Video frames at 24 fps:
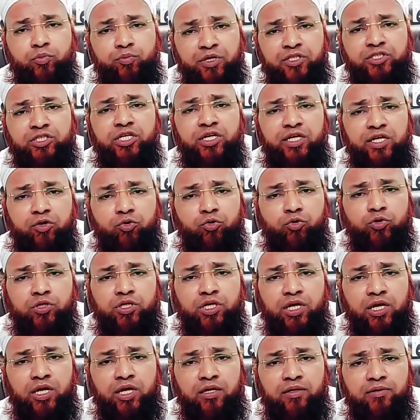जो मछली
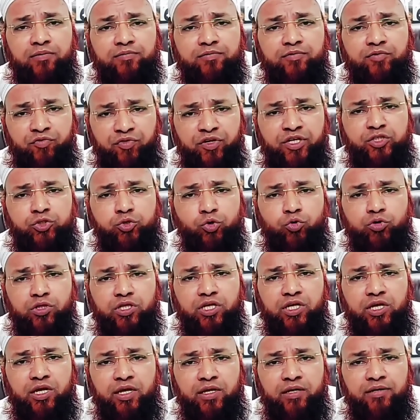होती है फ़िश
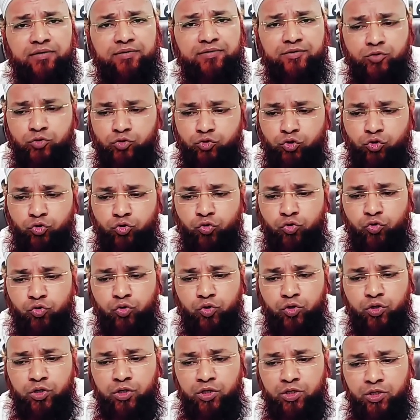होती है जो
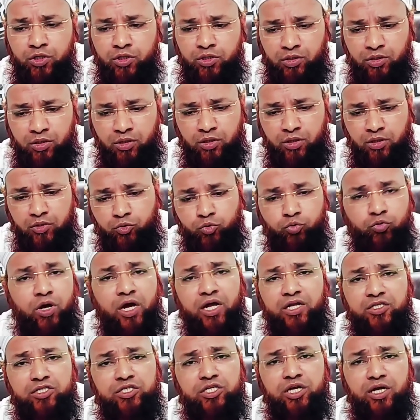
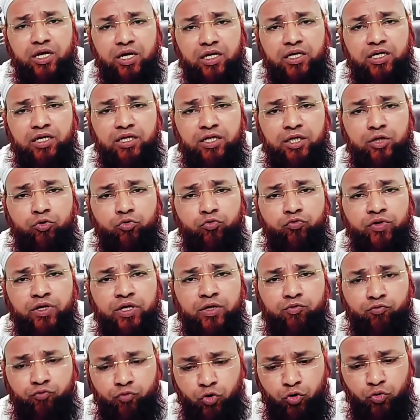दुकान से ख़रीदी
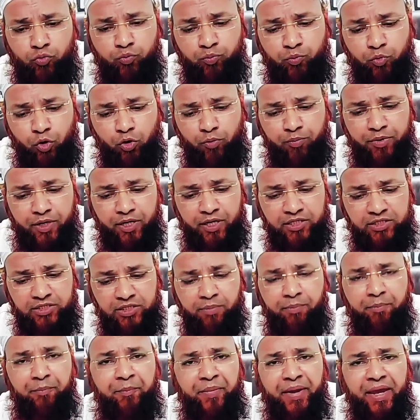हुई वो प्रॉपर
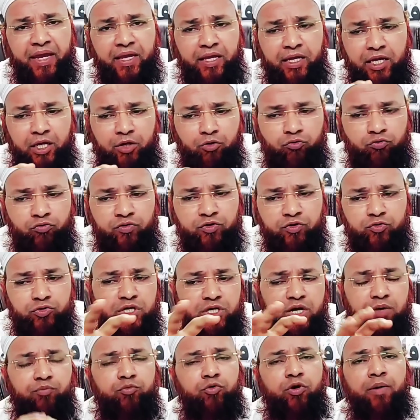ऐसी पैक की हुई
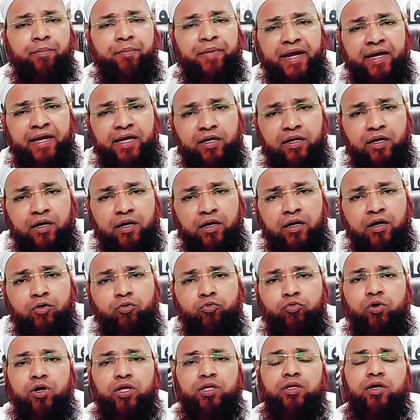उसका पूरा पैकेट रखा
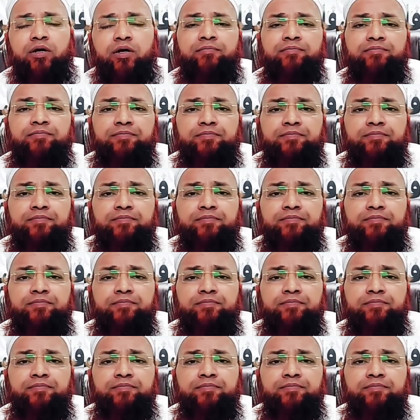हुआ था